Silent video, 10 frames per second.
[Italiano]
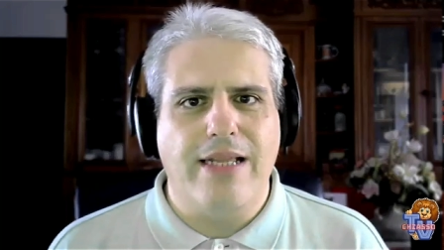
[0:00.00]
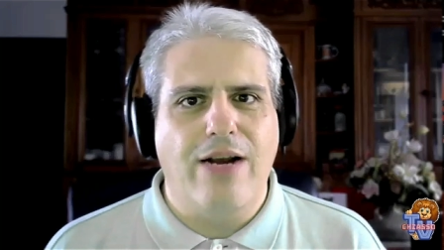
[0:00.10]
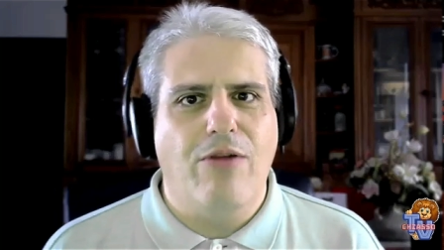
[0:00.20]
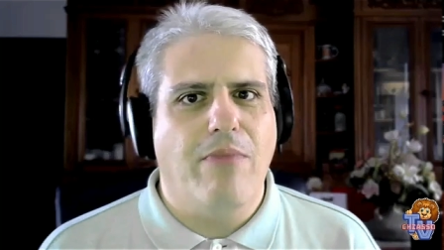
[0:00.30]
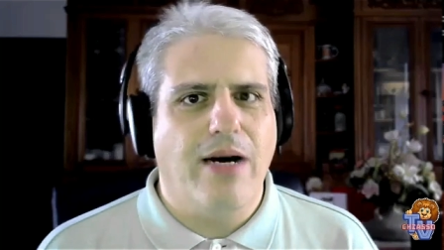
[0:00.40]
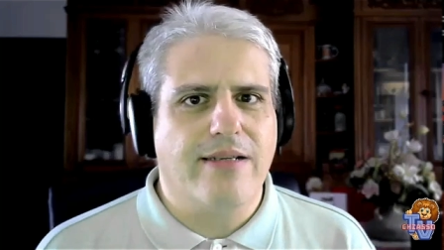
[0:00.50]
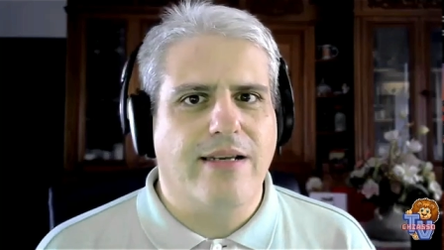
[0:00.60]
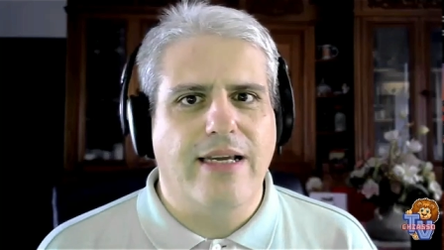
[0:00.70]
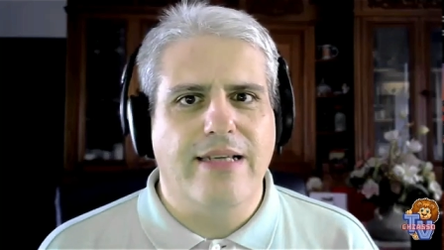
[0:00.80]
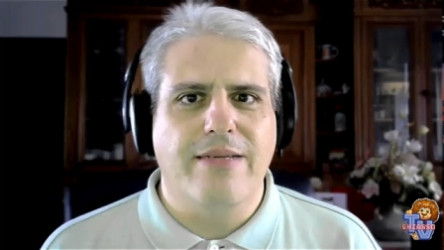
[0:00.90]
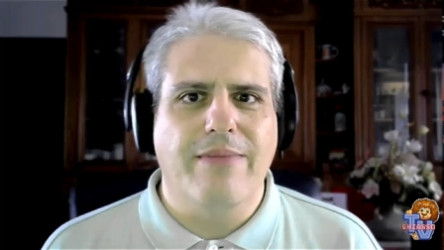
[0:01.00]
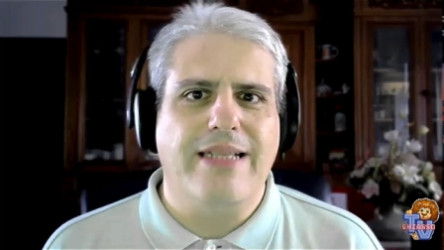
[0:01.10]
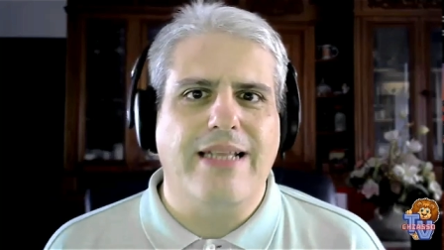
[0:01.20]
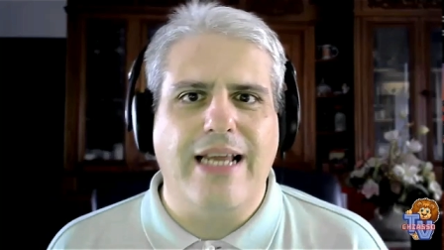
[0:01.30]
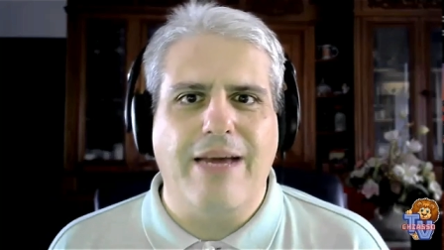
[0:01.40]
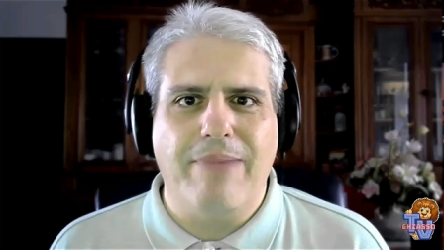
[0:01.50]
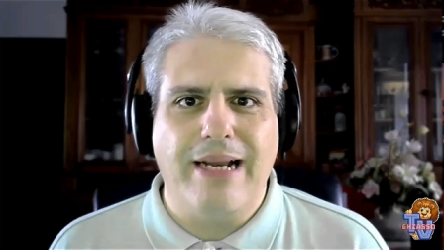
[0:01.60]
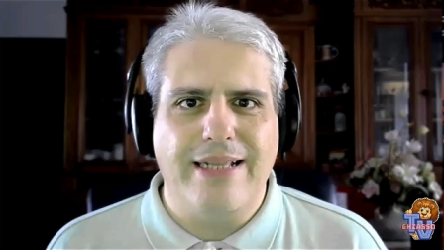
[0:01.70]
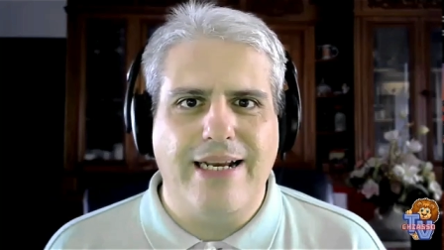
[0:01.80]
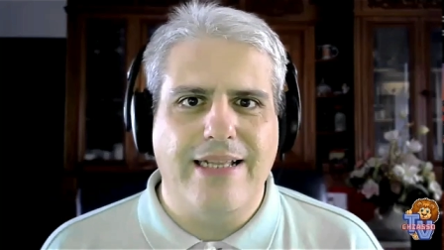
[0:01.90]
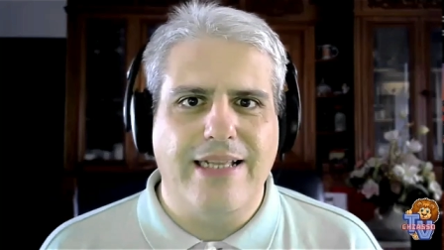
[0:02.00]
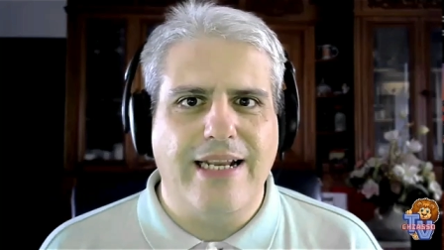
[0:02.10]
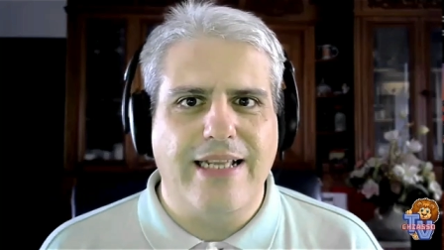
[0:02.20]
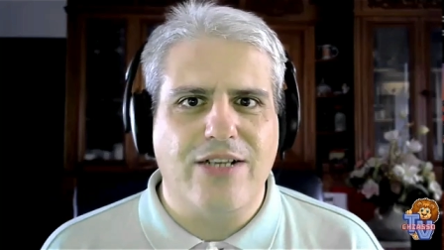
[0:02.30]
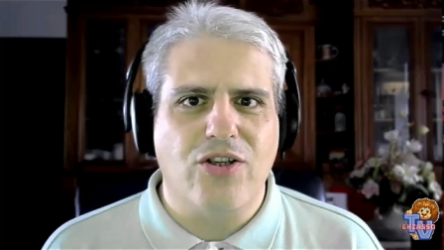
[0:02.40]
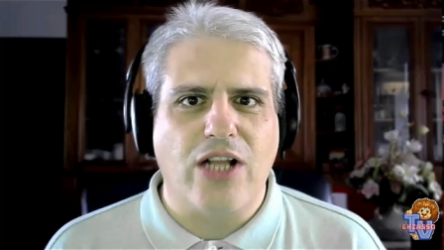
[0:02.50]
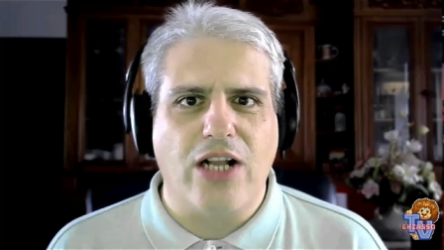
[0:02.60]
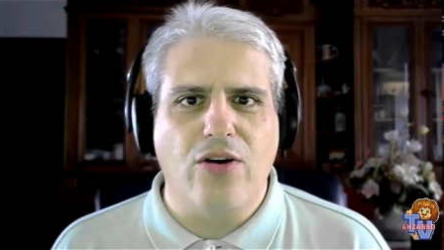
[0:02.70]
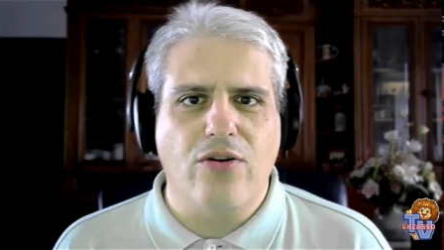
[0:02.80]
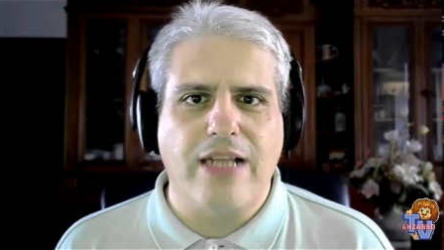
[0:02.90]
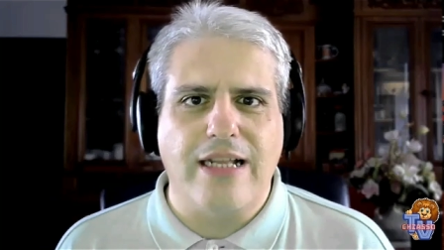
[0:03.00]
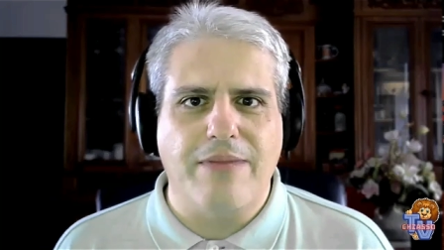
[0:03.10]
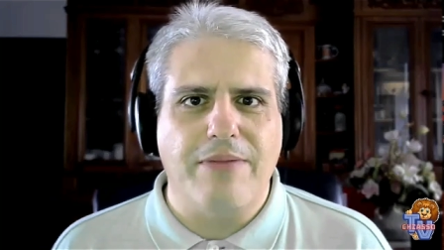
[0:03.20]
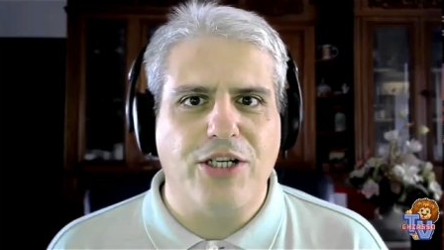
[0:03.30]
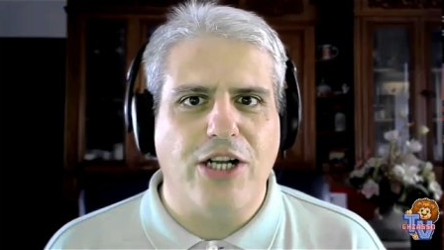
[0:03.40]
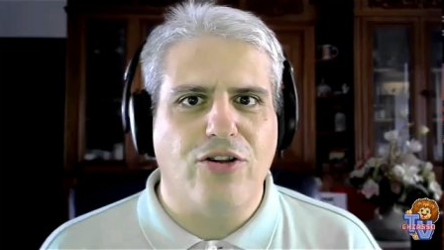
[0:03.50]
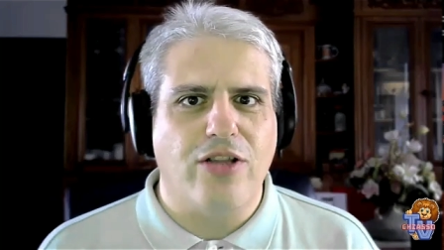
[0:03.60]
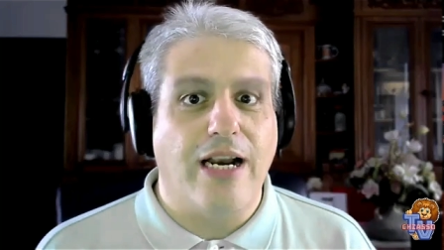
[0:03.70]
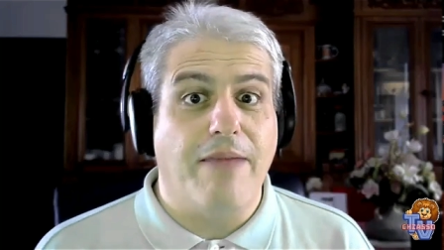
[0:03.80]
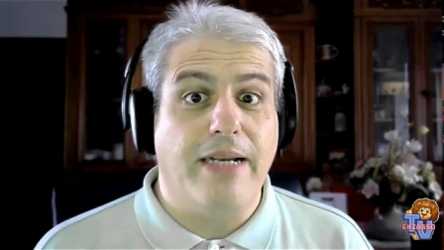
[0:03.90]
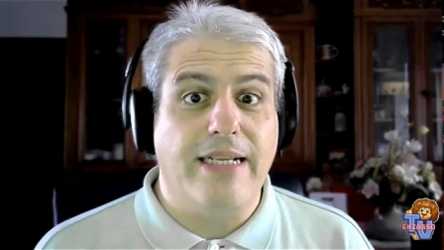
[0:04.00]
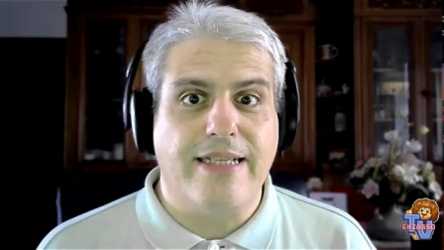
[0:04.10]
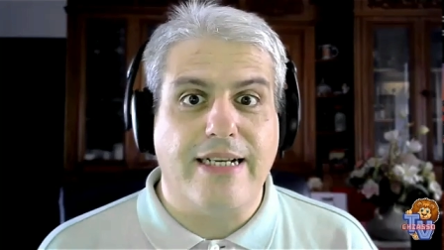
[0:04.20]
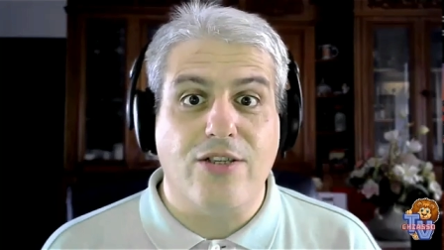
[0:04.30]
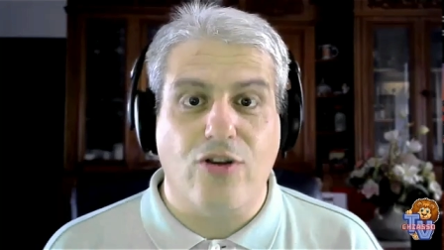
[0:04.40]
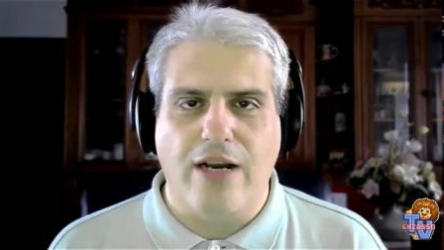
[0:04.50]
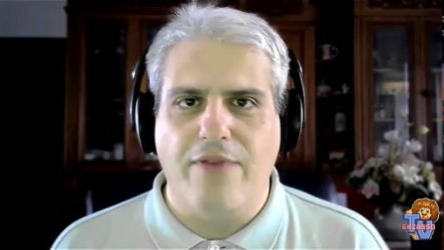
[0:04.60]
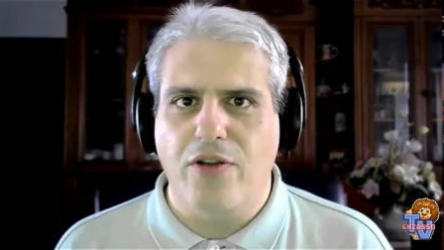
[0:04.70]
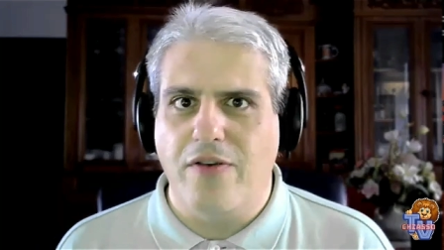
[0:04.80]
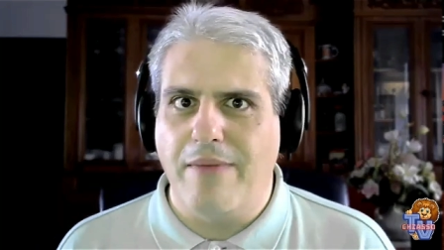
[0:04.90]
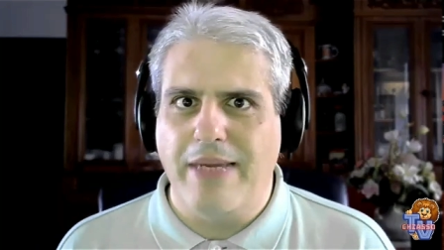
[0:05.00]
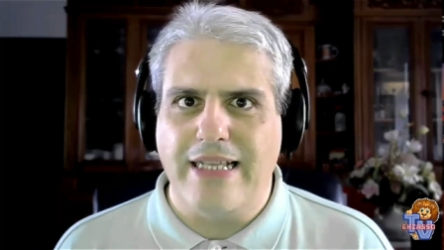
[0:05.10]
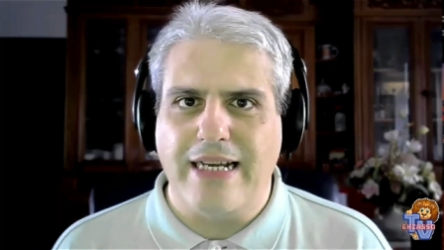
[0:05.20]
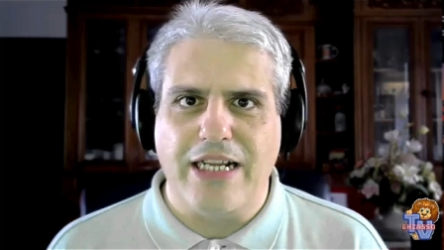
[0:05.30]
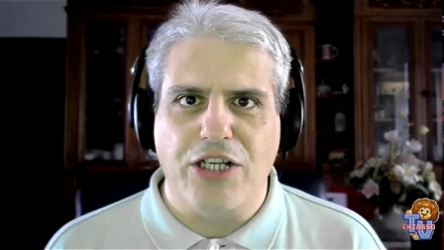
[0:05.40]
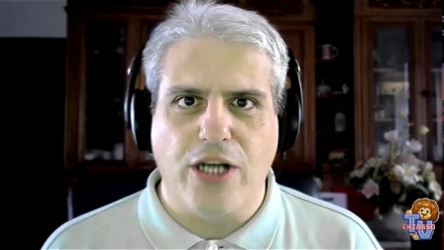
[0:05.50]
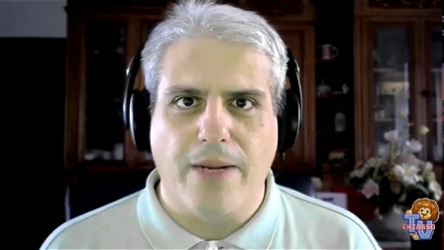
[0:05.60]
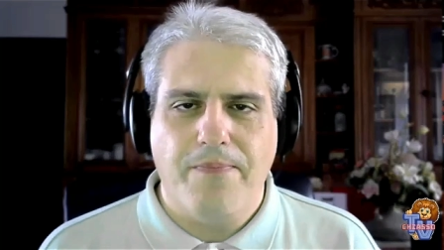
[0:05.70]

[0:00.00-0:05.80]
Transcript: Elon Musk che si mette lì a prendere a dire adesso taglio l'80% dell'amministrazione la vedo veramente grigia